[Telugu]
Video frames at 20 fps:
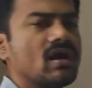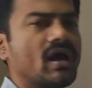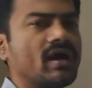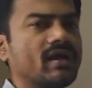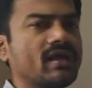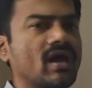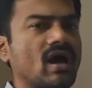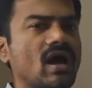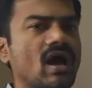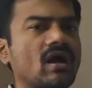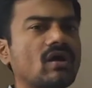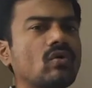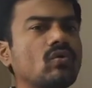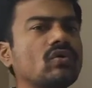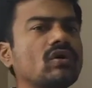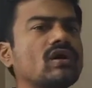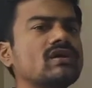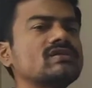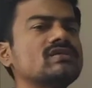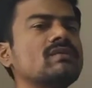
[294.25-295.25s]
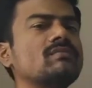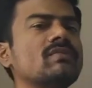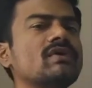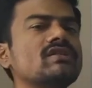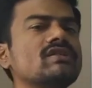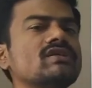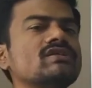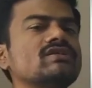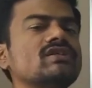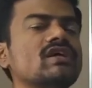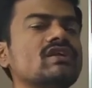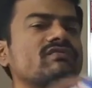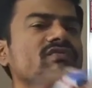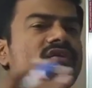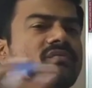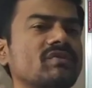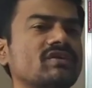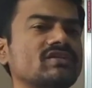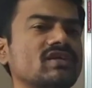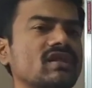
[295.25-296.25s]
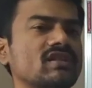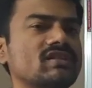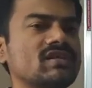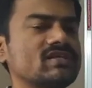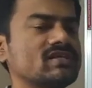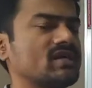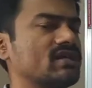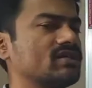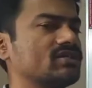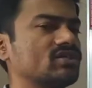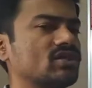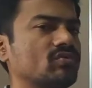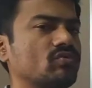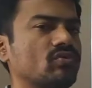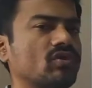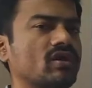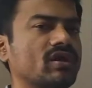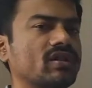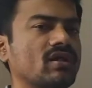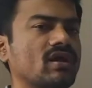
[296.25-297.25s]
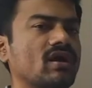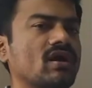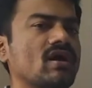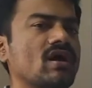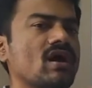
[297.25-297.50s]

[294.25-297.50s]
అంటే అకౌంట్లకు సంబంధించిన ఇన్ఫర్మేషన్ని తస్కరించడము లేదా